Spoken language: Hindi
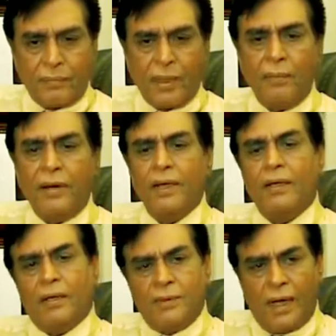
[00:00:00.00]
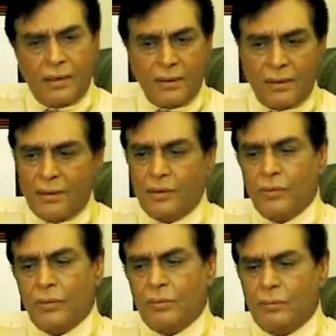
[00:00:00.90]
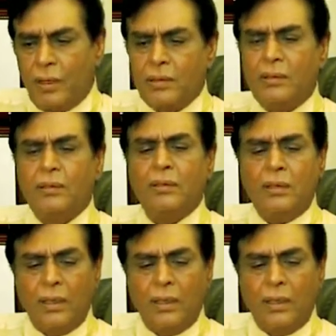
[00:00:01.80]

हमारे घर भी आती थी तो बहुत ही